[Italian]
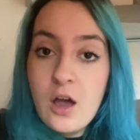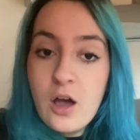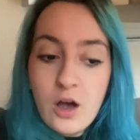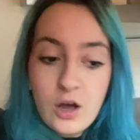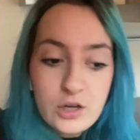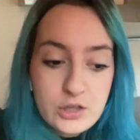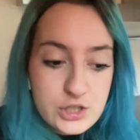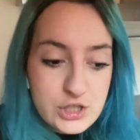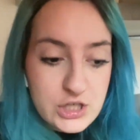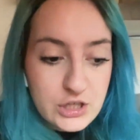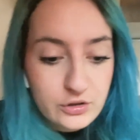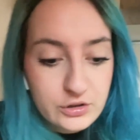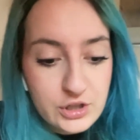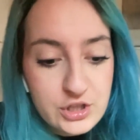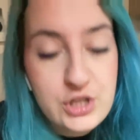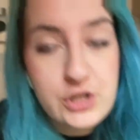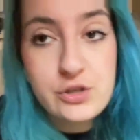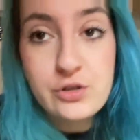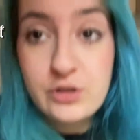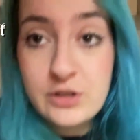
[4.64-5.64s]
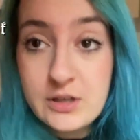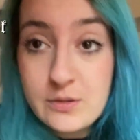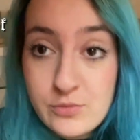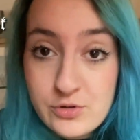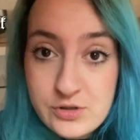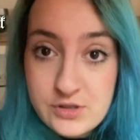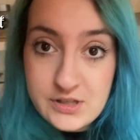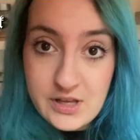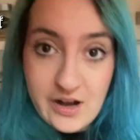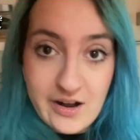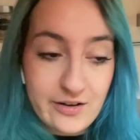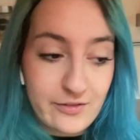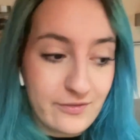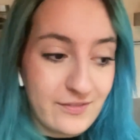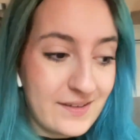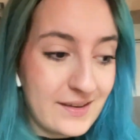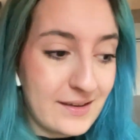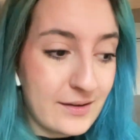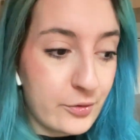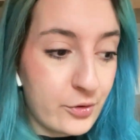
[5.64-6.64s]
Oggi ho deciso di
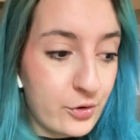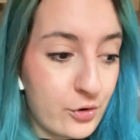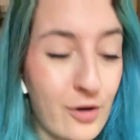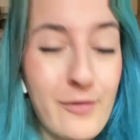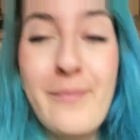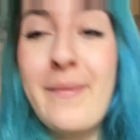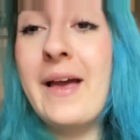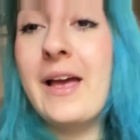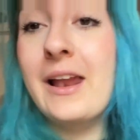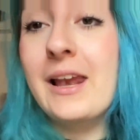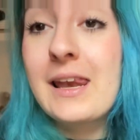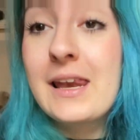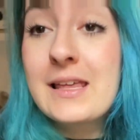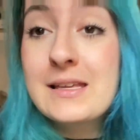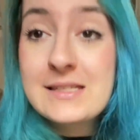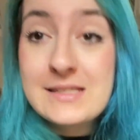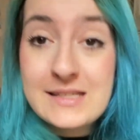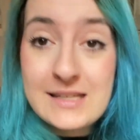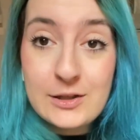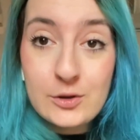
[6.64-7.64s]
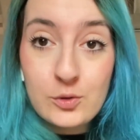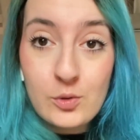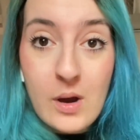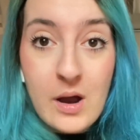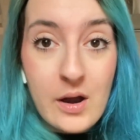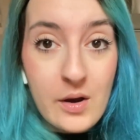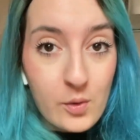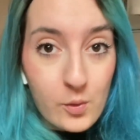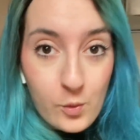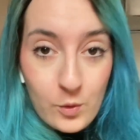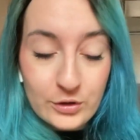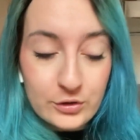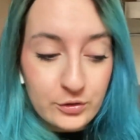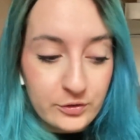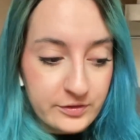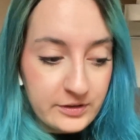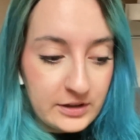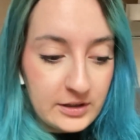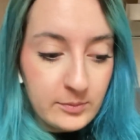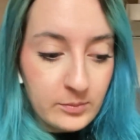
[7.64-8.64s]
mostrarvi com'è la situa quando
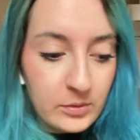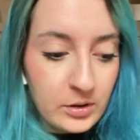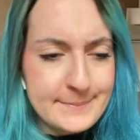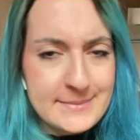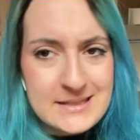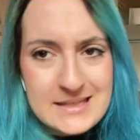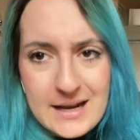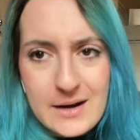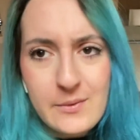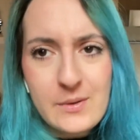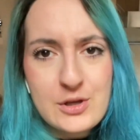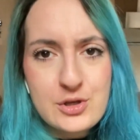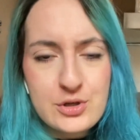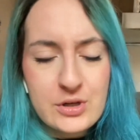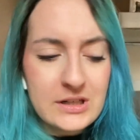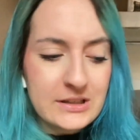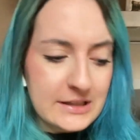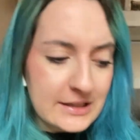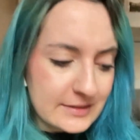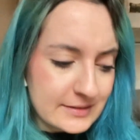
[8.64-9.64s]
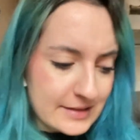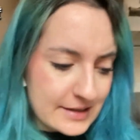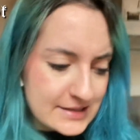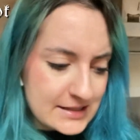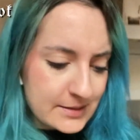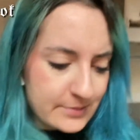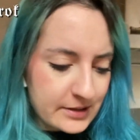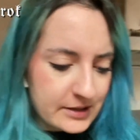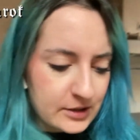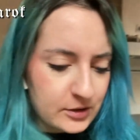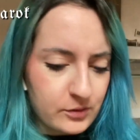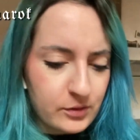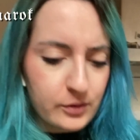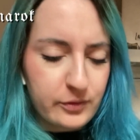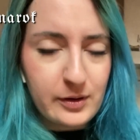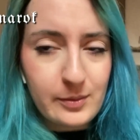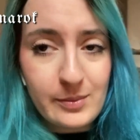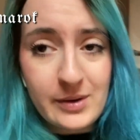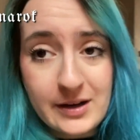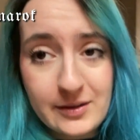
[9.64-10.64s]
filmo. Sarà una giornata intensa perché dovrò
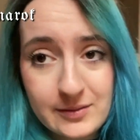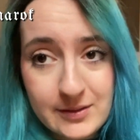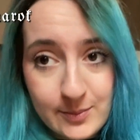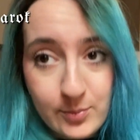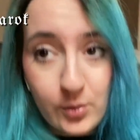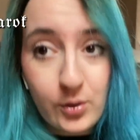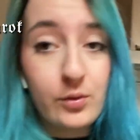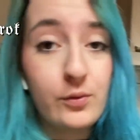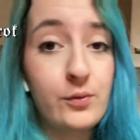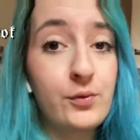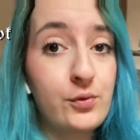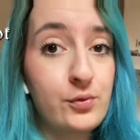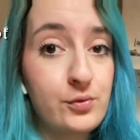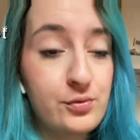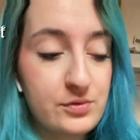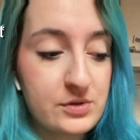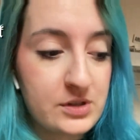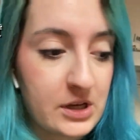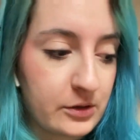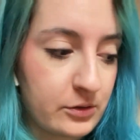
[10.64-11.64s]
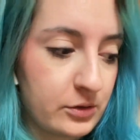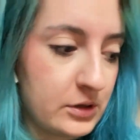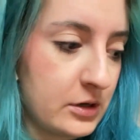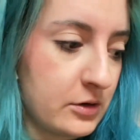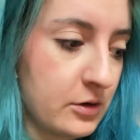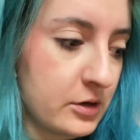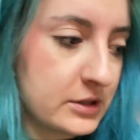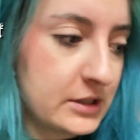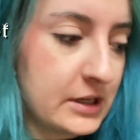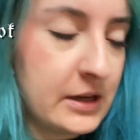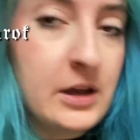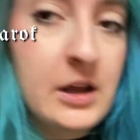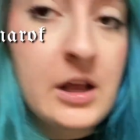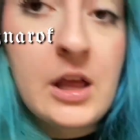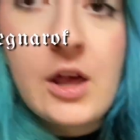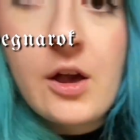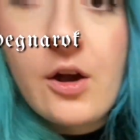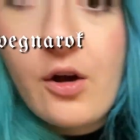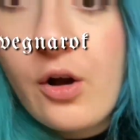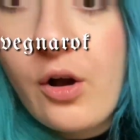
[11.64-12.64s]
filmare tipo un sacco di cose.
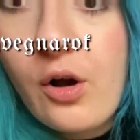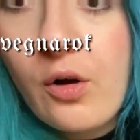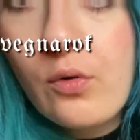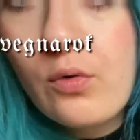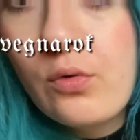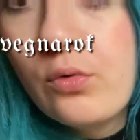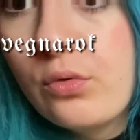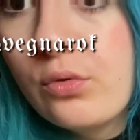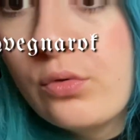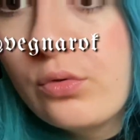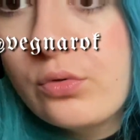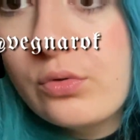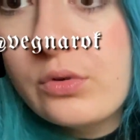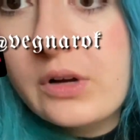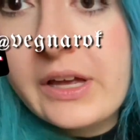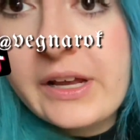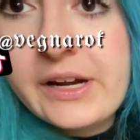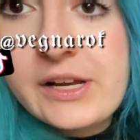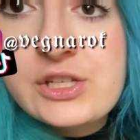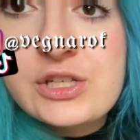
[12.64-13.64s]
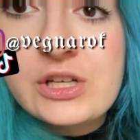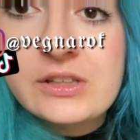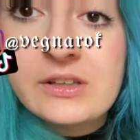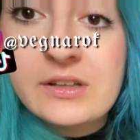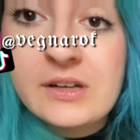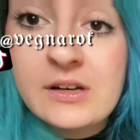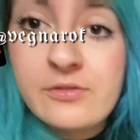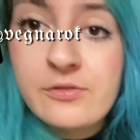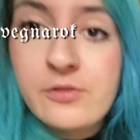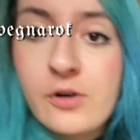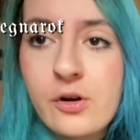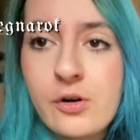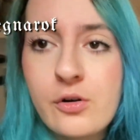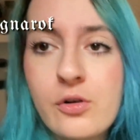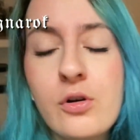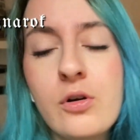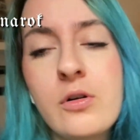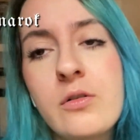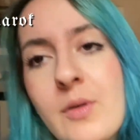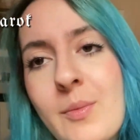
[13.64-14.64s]
Ho una ricetta nel
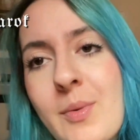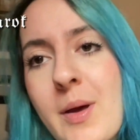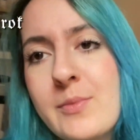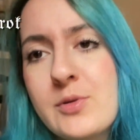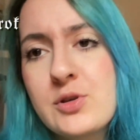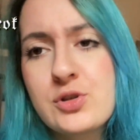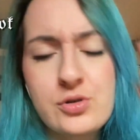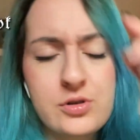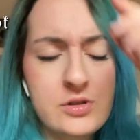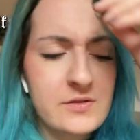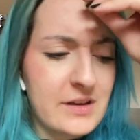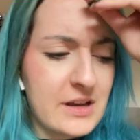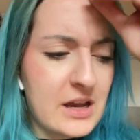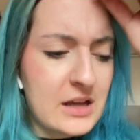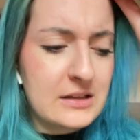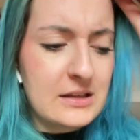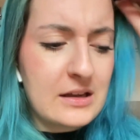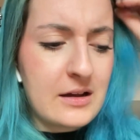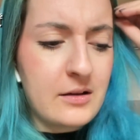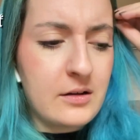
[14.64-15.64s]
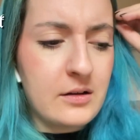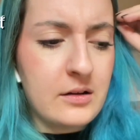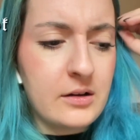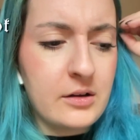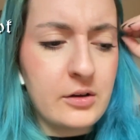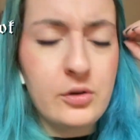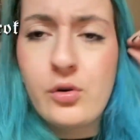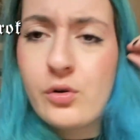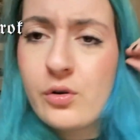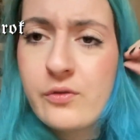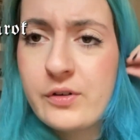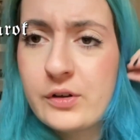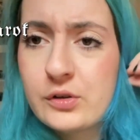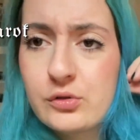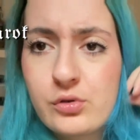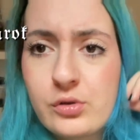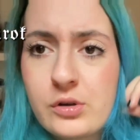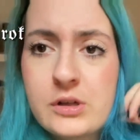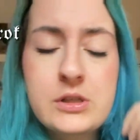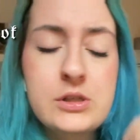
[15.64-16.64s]
forno, vabbè mi sono svegliata, eh, non ho
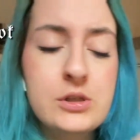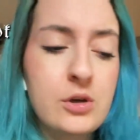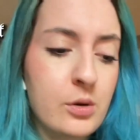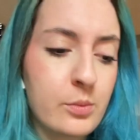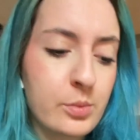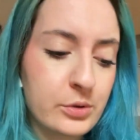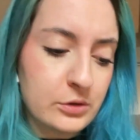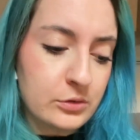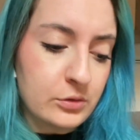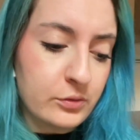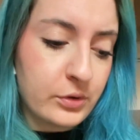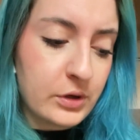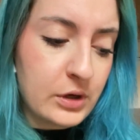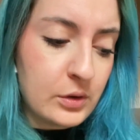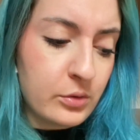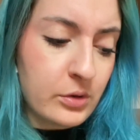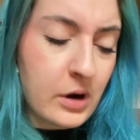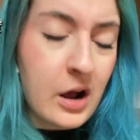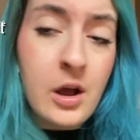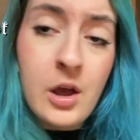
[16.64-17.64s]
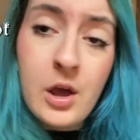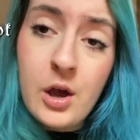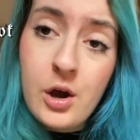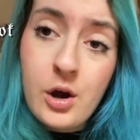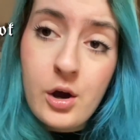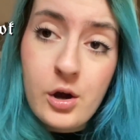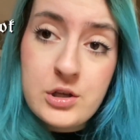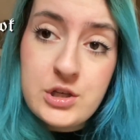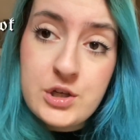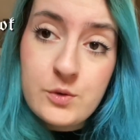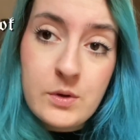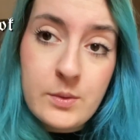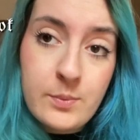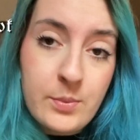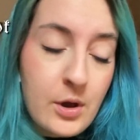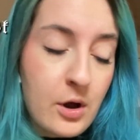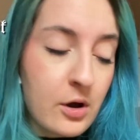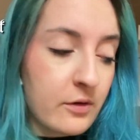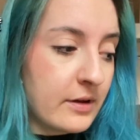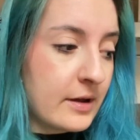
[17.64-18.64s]
fatto colazione, ho portato fuori l'una. Oggi qui
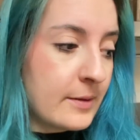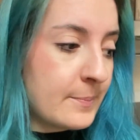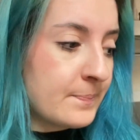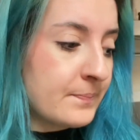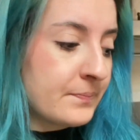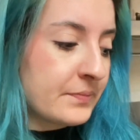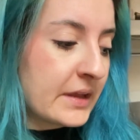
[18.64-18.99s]
piove